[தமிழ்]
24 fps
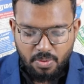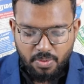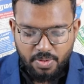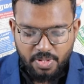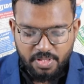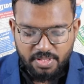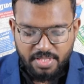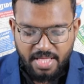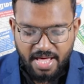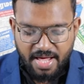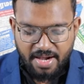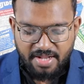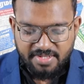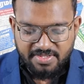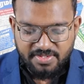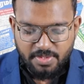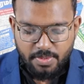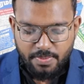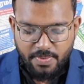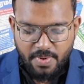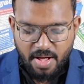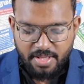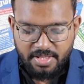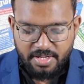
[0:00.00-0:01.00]
குறித்த
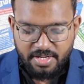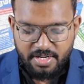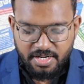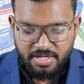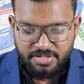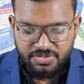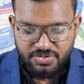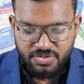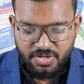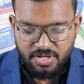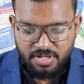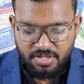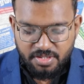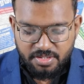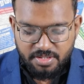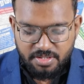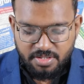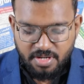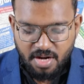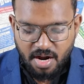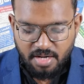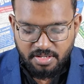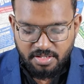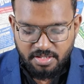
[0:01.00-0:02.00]
அரசியல் விவாத நிகழ்ச்சியில்
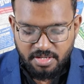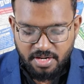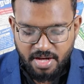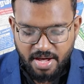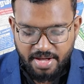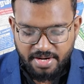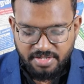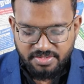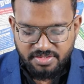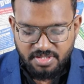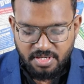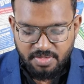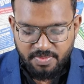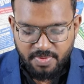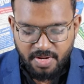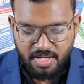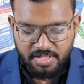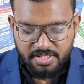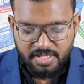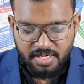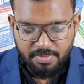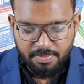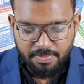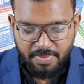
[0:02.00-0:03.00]
நான்கு
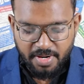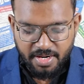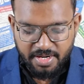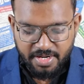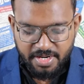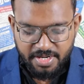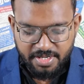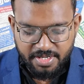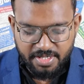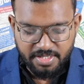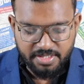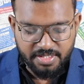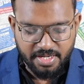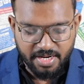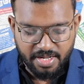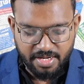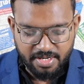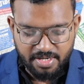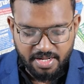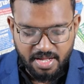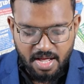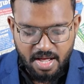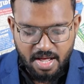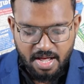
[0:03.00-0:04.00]
அரசியல்வாதிகள்
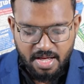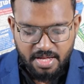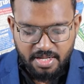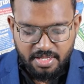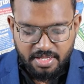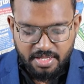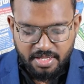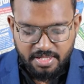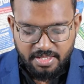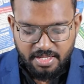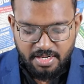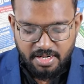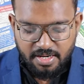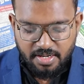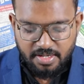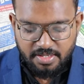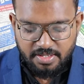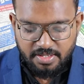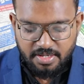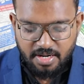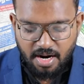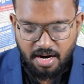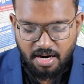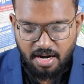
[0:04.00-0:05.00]
பங்கேற்றிருந்தனர் இதில்
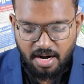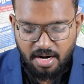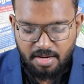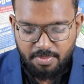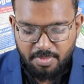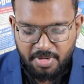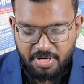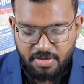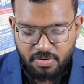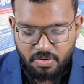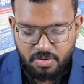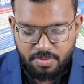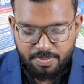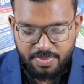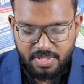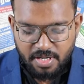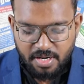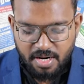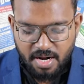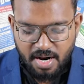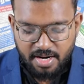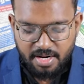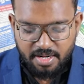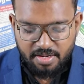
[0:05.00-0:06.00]
நாடாளுமன்ற
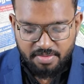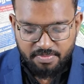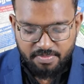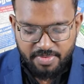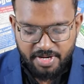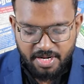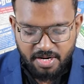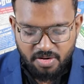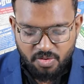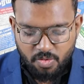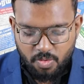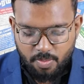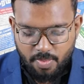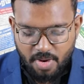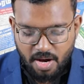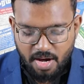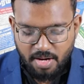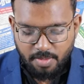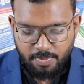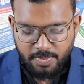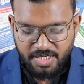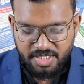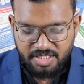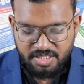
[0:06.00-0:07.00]
உறுப்பினர்களான
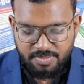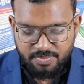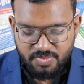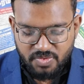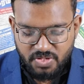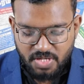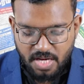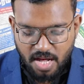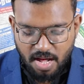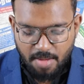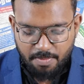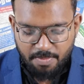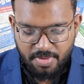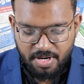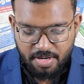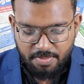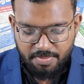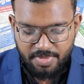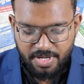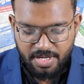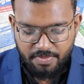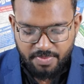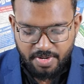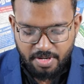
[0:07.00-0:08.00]
வேலுகுமார் மற்றும்
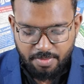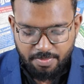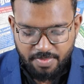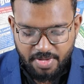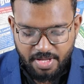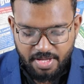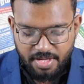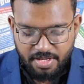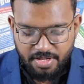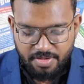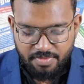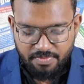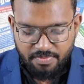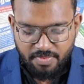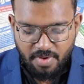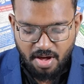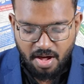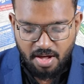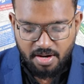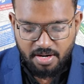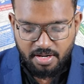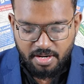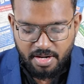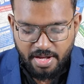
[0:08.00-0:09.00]
திகாம்பரம் இருவருமே
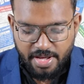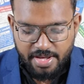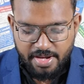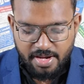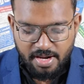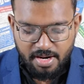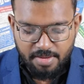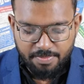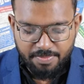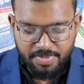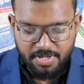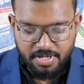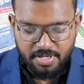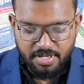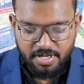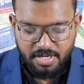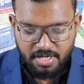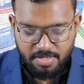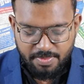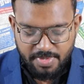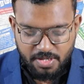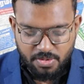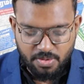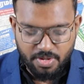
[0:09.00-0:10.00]
இவ்வாறு கைகலப்பில்
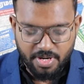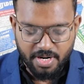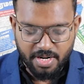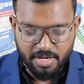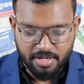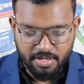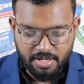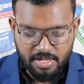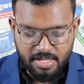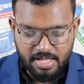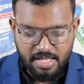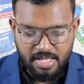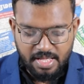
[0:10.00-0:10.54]
ஈடுபட்டுள்ளனர்